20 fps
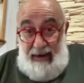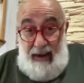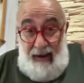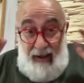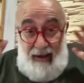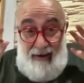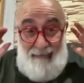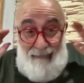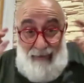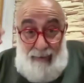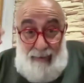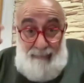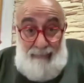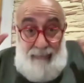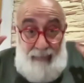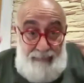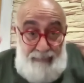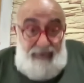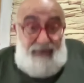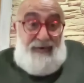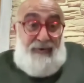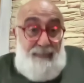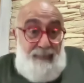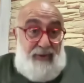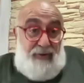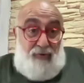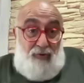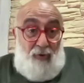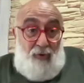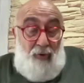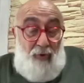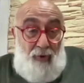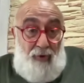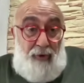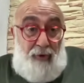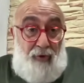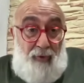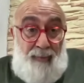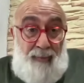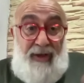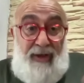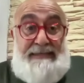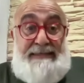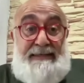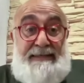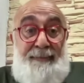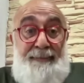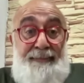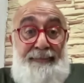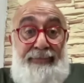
Yani kavram bir, bir türlü oturmaz.